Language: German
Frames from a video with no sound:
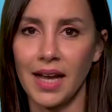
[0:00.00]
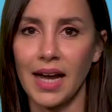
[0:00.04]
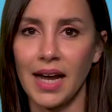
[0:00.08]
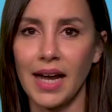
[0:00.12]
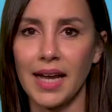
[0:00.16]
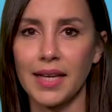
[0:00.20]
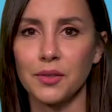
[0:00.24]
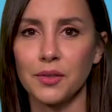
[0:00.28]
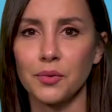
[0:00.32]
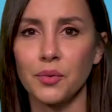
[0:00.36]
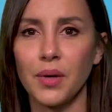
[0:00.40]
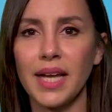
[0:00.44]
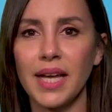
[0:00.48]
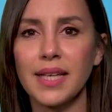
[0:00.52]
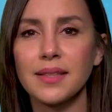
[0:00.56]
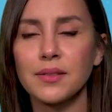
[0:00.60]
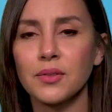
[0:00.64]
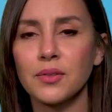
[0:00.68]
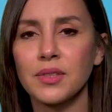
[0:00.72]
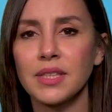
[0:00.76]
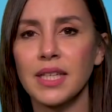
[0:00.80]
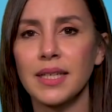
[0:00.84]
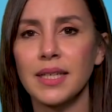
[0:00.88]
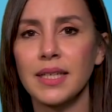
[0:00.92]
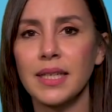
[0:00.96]
Ein
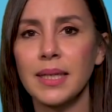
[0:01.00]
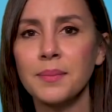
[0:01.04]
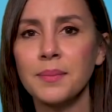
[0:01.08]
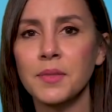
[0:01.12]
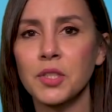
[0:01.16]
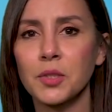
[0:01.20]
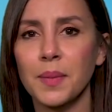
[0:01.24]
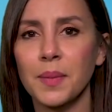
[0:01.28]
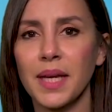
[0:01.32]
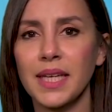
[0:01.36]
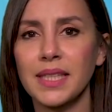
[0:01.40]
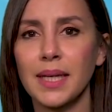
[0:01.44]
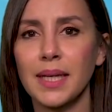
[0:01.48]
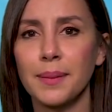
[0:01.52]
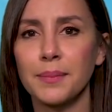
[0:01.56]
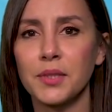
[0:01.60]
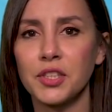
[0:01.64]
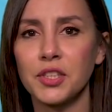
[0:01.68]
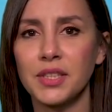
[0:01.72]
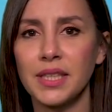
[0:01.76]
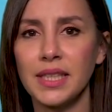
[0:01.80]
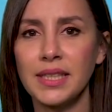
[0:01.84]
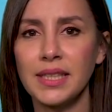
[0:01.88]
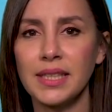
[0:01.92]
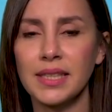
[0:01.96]
US-Unternehmenssprecher
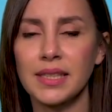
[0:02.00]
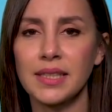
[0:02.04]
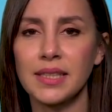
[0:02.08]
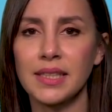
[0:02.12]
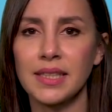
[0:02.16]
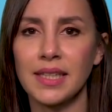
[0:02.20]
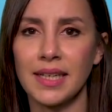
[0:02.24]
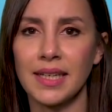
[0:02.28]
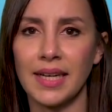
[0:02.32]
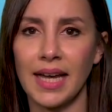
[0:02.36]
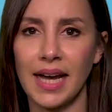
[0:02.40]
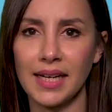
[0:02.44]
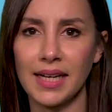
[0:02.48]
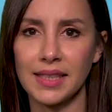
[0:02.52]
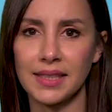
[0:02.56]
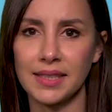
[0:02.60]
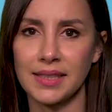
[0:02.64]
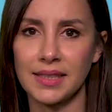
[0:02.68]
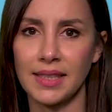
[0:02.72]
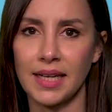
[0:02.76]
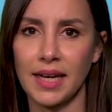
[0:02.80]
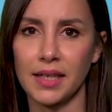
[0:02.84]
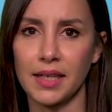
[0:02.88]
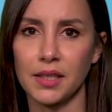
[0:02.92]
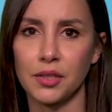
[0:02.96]
bestätigte der
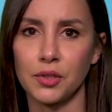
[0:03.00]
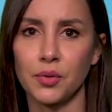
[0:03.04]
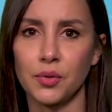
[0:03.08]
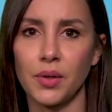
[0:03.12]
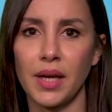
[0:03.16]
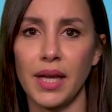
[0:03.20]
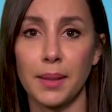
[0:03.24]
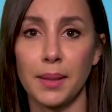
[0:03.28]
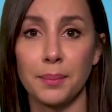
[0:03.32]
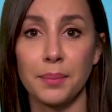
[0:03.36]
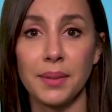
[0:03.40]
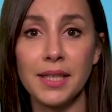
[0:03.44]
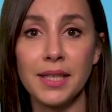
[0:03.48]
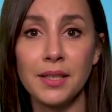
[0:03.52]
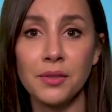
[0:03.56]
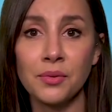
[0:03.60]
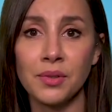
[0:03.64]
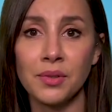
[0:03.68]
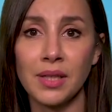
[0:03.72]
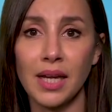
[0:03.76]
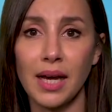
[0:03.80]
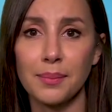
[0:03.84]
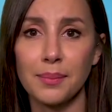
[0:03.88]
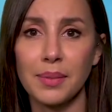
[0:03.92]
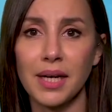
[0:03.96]
Nachrichtenagentur AP
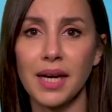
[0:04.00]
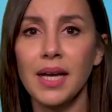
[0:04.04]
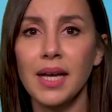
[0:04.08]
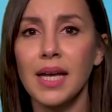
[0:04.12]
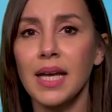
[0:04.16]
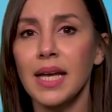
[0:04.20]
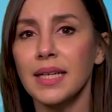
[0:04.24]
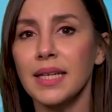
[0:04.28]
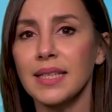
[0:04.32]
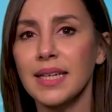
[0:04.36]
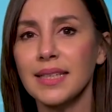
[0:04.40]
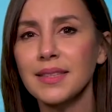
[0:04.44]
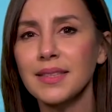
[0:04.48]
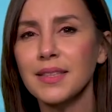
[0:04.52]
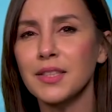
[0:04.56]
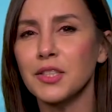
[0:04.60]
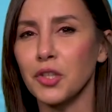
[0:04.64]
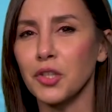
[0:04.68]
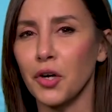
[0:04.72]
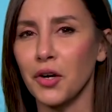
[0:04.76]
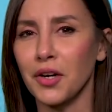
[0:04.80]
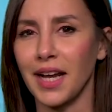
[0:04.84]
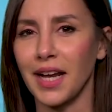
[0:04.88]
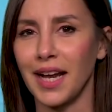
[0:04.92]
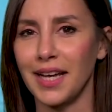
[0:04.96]
nun aber, dass es
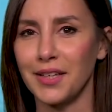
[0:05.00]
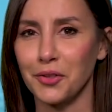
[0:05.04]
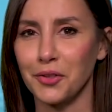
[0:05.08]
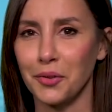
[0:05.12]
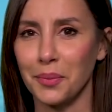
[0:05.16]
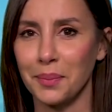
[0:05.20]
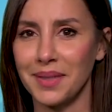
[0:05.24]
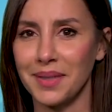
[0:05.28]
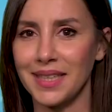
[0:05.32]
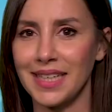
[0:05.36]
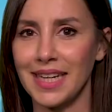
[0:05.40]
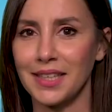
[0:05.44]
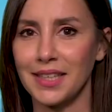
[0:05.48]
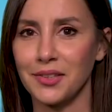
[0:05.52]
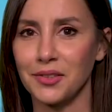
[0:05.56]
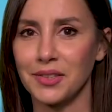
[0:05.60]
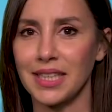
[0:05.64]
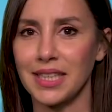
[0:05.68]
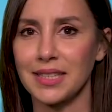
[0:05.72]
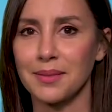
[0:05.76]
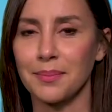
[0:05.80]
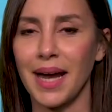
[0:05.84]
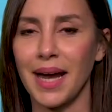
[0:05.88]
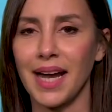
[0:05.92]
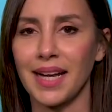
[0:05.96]
doch keine Umbenennung
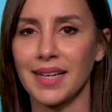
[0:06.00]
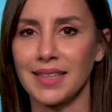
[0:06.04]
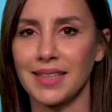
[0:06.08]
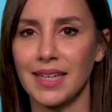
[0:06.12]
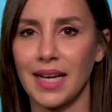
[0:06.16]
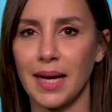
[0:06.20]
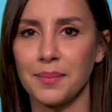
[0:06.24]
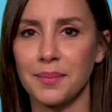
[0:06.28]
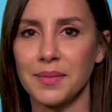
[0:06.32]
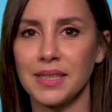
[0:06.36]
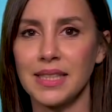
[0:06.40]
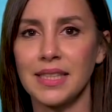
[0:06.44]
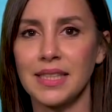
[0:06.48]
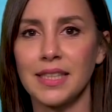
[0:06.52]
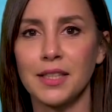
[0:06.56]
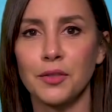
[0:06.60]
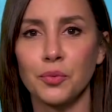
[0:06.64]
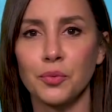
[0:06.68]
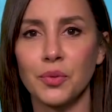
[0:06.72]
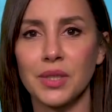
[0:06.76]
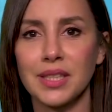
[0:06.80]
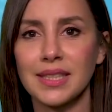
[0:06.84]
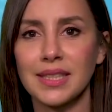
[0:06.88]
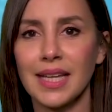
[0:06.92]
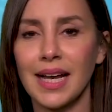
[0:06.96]
des Markennamens in
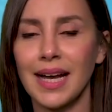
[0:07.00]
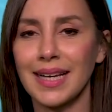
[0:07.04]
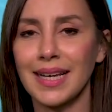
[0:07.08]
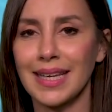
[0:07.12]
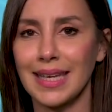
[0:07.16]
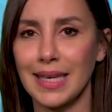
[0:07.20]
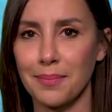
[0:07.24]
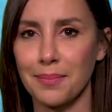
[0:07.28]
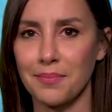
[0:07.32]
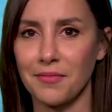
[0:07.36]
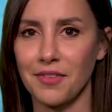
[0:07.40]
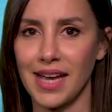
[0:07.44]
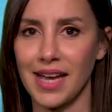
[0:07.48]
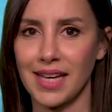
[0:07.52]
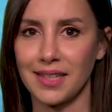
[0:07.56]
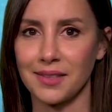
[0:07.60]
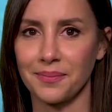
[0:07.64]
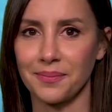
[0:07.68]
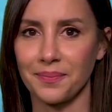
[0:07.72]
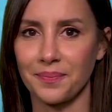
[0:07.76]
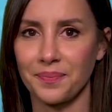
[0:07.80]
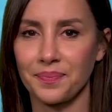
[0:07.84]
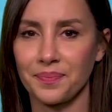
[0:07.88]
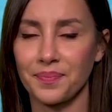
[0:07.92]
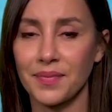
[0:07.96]
den USA geben werde.
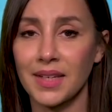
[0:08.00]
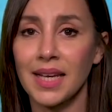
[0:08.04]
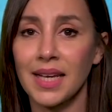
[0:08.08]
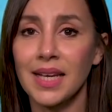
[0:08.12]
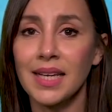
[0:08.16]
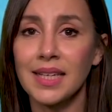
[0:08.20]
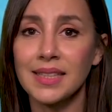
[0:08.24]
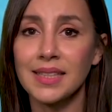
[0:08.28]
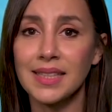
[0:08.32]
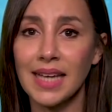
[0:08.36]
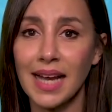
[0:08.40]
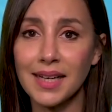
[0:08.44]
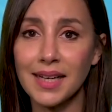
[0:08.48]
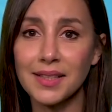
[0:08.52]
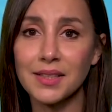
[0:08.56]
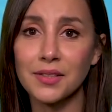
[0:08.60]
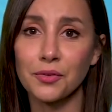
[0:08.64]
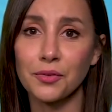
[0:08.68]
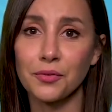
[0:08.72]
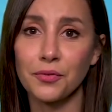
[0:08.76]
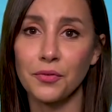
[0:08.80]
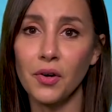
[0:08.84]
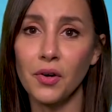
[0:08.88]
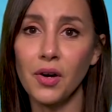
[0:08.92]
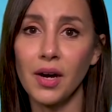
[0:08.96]
Tags
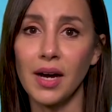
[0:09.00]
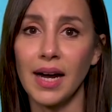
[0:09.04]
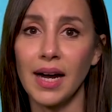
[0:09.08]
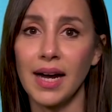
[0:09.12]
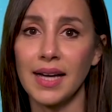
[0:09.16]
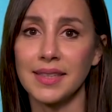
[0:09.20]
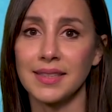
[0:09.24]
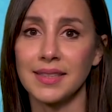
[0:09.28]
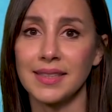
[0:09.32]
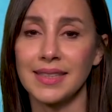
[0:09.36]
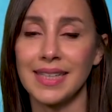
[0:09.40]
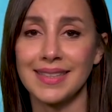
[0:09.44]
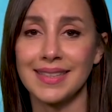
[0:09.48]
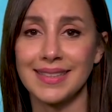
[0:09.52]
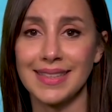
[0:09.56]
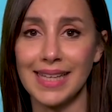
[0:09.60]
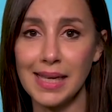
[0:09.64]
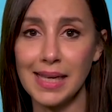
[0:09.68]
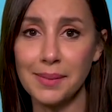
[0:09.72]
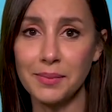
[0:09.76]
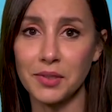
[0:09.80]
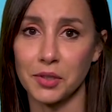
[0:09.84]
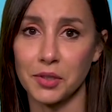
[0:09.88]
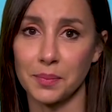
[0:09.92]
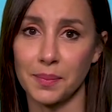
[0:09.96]
zuvor hatte
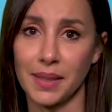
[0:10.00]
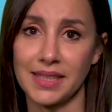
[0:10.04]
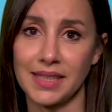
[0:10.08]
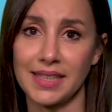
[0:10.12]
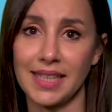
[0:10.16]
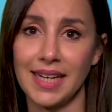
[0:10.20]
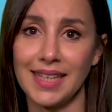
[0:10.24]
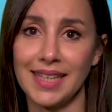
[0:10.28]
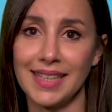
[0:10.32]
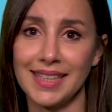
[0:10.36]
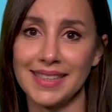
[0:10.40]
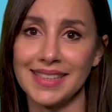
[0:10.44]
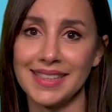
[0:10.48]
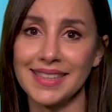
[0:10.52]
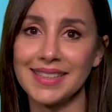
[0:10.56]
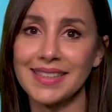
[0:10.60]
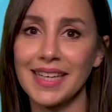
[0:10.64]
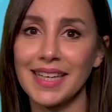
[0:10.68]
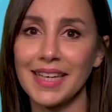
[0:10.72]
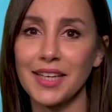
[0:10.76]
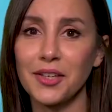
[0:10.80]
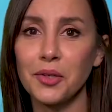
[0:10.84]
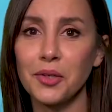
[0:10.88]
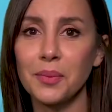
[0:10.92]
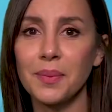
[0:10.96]
derselbe Sprecher allerdings
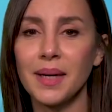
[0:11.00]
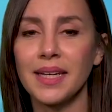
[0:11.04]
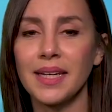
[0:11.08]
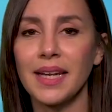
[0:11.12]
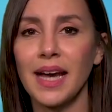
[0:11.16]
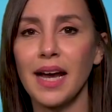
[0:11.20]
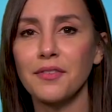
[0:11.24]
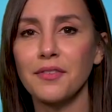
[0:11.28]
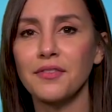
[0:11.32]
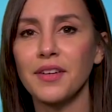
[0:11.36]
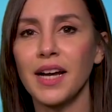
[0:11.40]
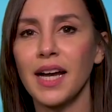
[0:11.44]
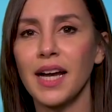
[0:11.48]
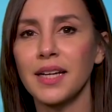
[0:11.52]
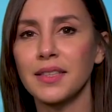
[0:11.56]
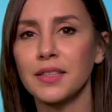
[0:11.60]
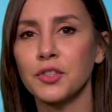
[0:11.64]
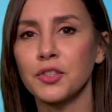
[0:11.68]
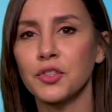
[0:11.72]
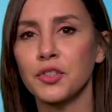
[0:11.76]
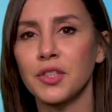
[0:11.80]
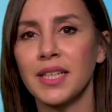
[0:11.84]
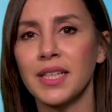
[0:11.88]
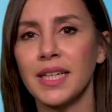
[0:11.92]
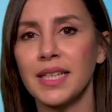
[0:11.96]
gegenüber
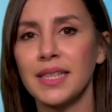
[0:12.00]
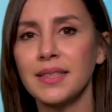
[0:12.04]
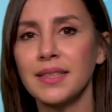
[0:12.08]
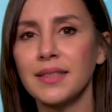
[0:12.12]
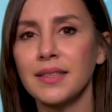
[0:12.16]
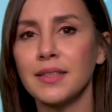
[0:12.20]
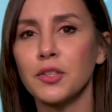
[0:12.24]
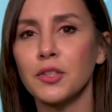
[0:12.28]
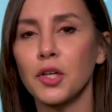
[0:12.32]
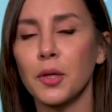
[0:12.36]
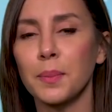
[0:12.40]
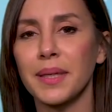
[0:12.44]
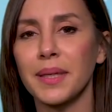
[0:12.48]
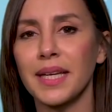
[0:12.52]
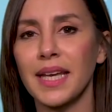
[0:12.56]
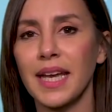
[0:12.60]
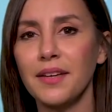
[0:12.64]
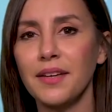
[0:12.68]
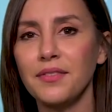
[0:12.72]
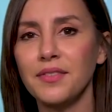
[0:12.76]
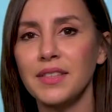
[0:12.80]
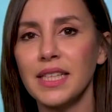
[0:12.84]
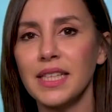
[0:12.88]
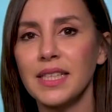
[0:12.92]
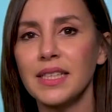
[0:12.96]
nachfragenden Journalisten noch
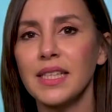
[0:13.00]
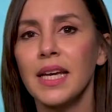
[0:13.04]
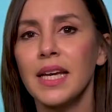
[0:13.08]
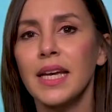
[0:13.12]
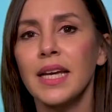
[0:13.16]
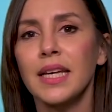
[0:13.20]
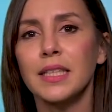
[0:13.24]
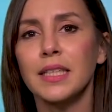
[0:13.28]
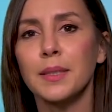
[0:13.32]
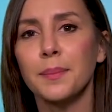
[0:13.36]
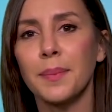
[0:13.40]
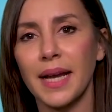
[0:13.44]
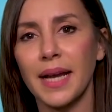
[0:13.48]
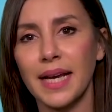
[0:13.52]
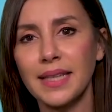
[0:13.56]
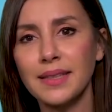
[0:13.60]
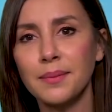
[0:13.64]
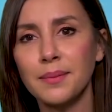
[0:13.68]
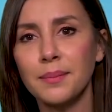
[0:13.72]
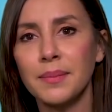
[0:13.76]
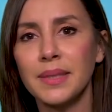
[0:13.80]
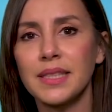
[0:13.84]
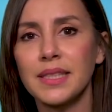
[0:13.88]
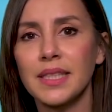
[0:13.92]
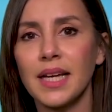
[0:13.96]
bekräftigt, die
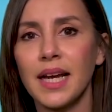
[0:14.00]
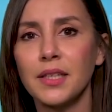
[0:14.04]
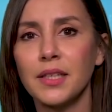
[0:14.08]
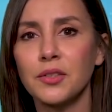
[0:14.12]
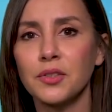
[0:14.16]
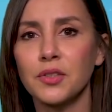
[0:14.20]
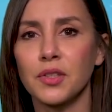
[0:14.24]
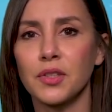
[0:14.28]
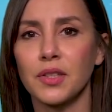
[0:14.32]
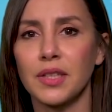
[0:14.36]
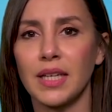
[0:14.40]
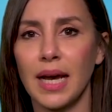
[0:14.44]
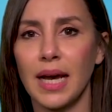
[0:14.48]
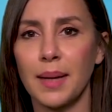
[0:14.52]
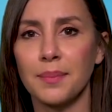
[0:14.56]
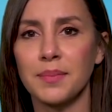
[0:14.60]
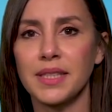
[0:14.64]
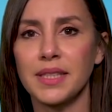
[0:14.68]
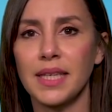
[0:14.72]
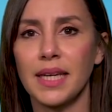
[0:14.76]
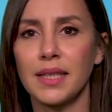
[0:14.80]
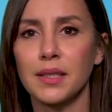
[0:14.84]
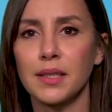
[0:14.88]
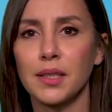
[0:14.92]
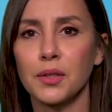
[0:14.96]
Pressemitteilung zur
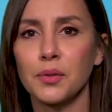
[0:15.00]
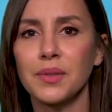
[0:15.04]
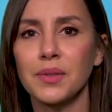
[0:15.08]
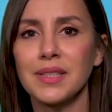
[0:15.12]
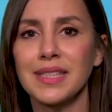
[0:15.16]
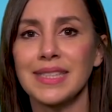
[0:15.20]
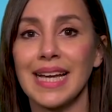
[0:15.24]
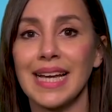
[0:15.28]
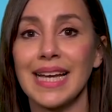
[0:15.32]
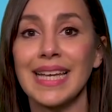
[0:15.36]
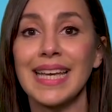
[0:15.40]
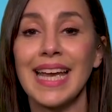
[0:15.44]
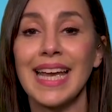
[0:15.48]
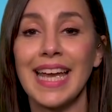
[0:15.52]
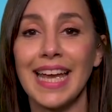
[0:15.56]
Namensänderung sei